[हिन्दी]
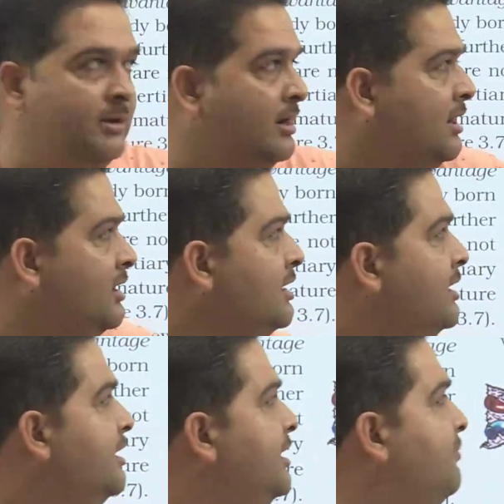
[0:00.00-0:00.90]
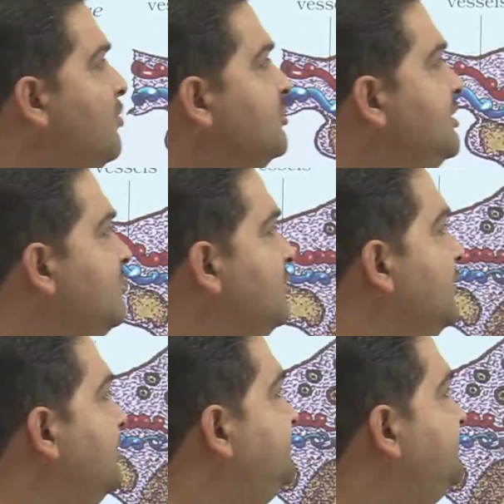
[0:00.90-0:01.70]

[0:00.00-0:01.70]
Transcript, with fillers: बेटा डिपोजिट होती है